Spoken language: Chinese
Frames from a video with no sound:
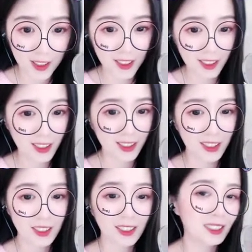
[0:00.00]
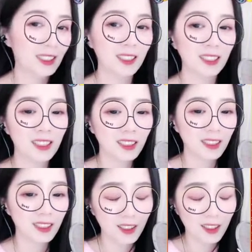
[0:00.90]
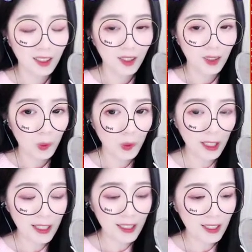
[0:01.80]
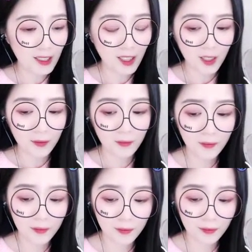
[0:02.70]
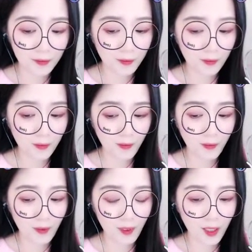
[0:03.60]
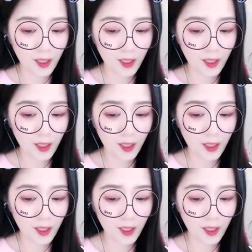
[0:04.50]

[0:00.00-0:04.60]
他知道，过了这一夜，自己将面临怎样的审判，